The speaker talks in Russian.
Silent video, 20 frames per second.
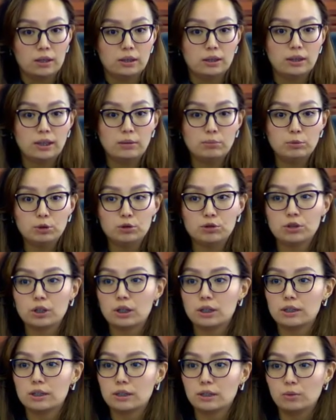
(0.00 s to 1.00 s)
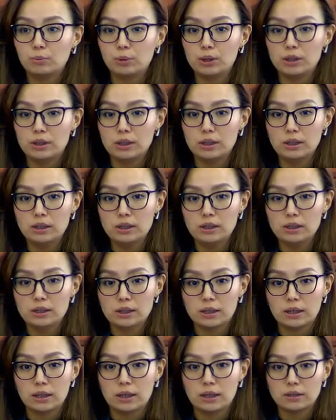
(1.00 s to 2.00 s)
Я бы тоже хотела
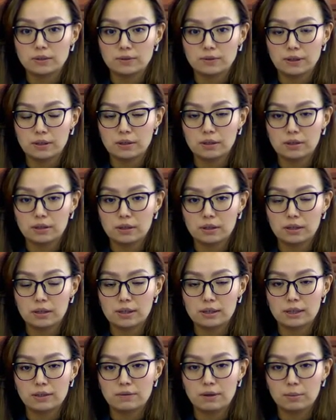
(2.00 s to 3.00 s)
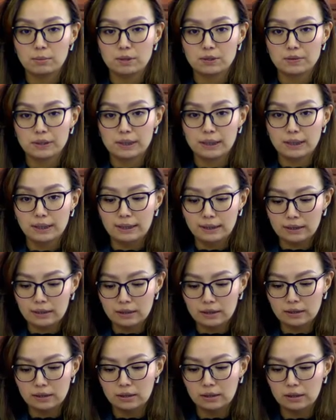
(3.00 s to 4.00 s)
присоединиться к, своей, э, к словам своей
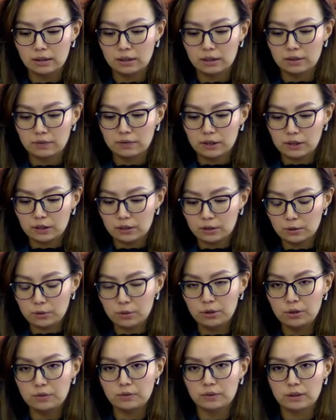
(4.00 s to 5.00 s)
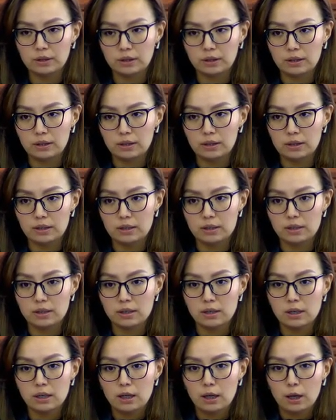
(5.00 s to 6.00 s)
коллеги э, Евгении Григорьевны и
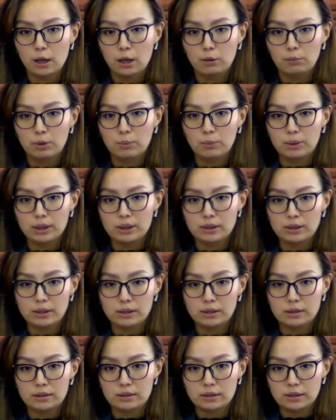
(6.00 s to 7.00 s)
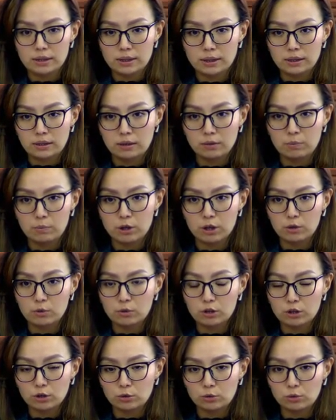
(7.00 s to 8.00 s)
попросить ЦИК,
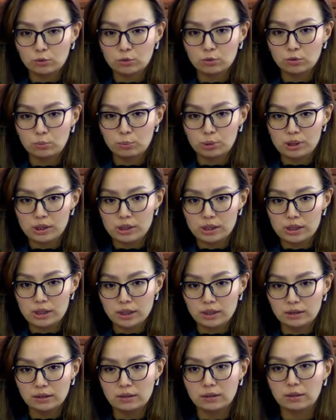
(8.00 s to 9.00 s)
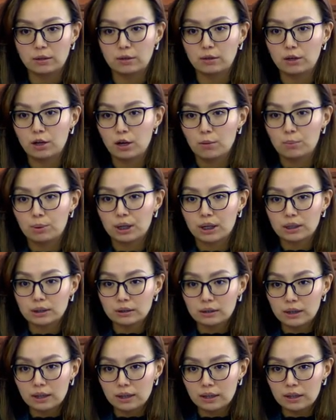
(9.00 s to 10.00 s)
прокуратуру, президента
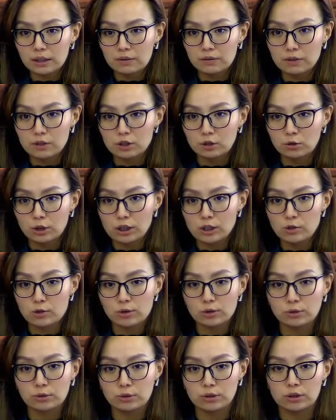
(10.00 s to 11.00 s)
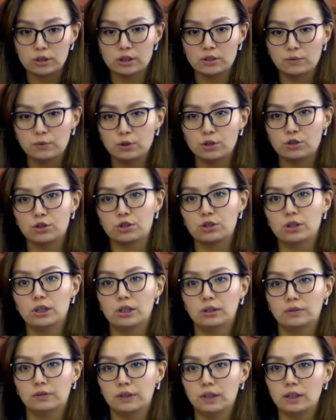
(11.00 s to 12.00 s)
проконтролировать ситуацию, которая на сегодняшний
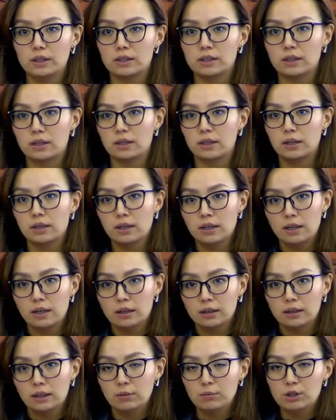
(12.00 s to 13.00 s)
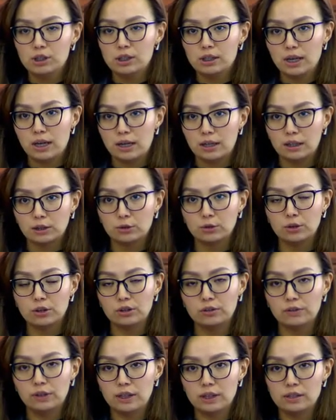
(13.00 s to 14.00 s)
день творится на местах,
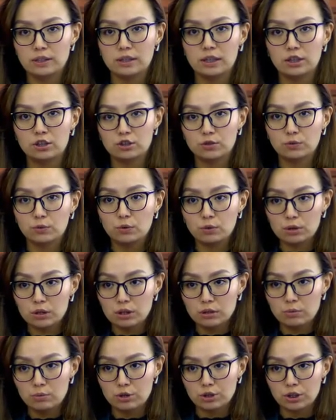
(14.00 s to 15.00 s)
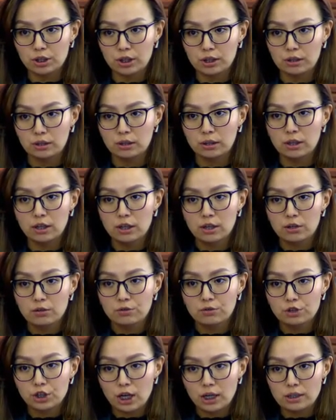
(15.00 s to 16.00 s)
которая творится также в городе Бишкек,
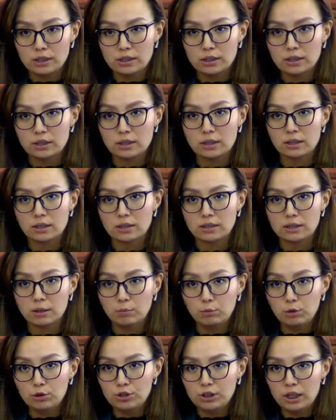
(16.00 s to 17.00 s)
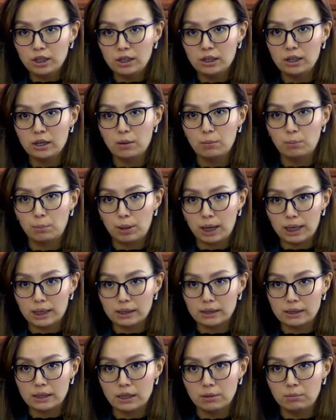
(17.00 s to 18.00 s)
в части соблюдения
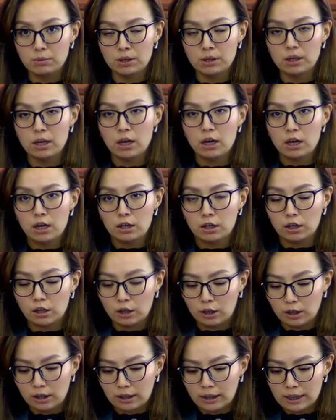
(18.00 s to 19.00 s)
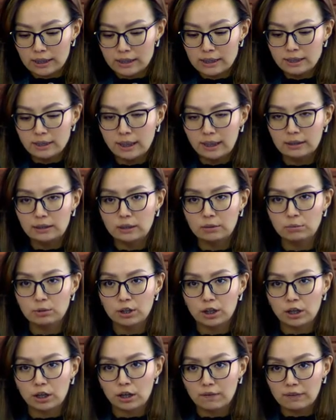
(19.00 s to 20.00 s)
партиями, э,
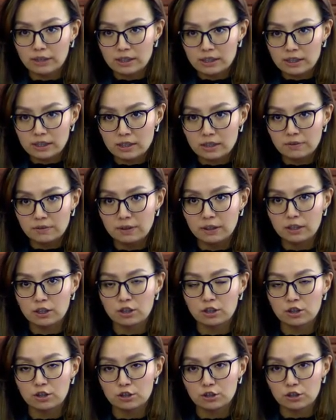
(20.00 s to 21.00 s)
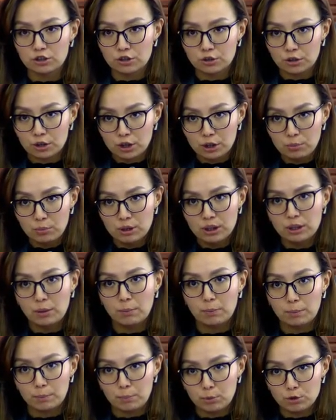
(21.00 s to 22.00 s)
кандидатами квотирований
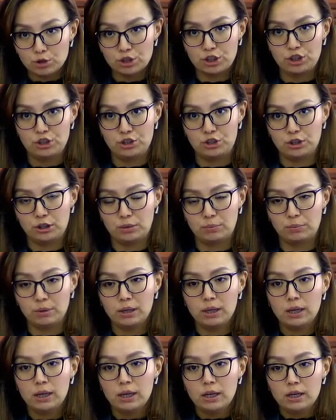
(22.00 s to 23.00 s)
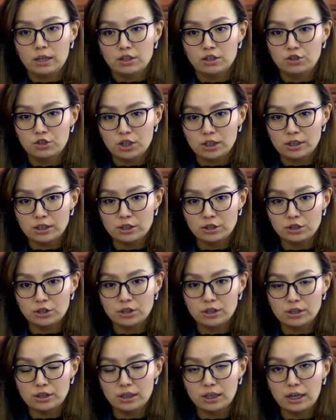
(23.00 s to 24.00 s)
именно по женщинам. Сейчас
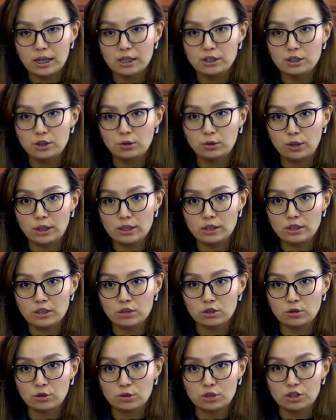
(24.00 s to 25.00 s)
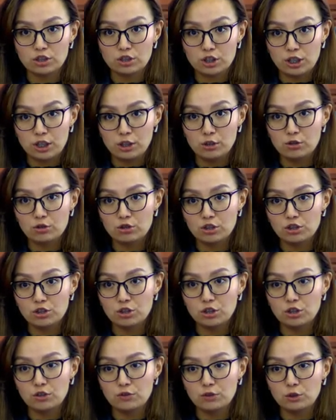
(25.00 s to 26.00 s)
сложилась такая ситуация, что, к сожалению,
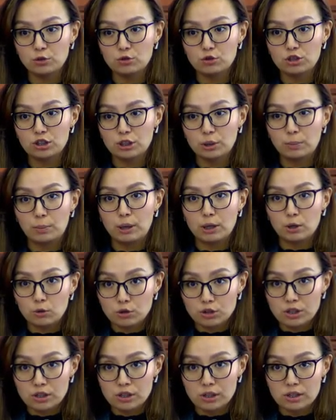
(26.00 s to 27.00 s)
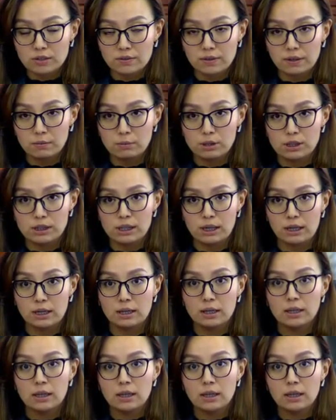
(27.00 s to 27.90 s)
женщины вынуждены бороться за свои места,